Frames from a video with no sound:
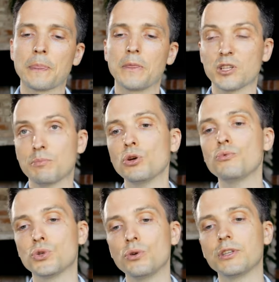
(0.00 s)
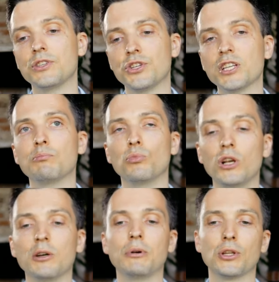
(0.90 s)
Разберем все это сейчас
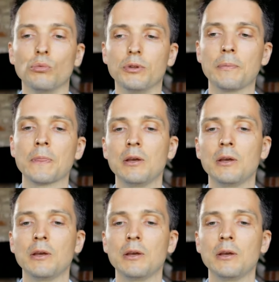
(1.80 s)
более подробно.